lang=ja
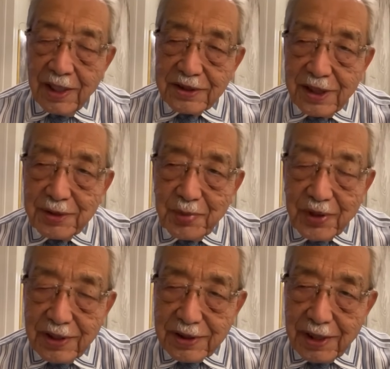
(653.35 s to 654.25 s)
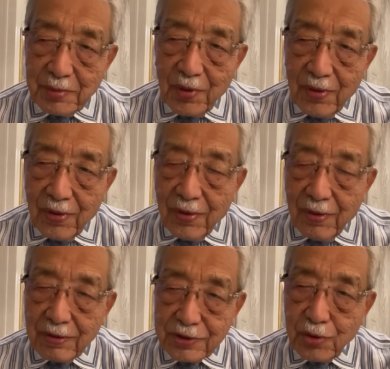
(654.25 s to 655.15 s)
政治も経済
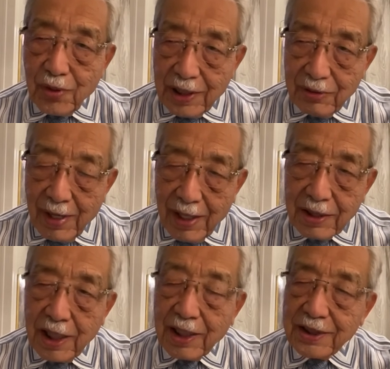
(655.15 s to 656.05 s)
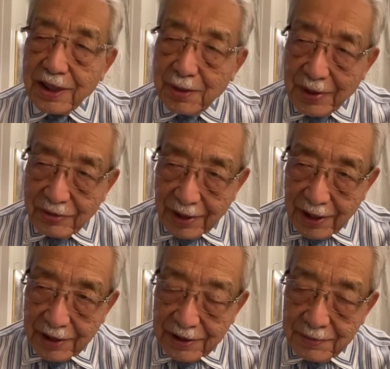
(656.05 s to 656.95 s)
も勝敗は結果で決まるわけ
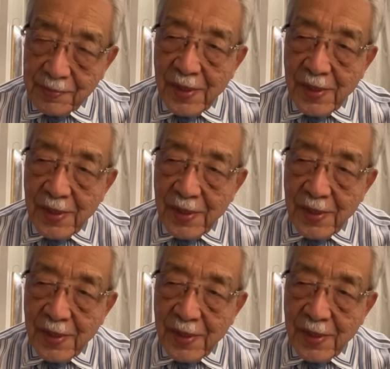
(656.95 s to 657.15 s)
なんです。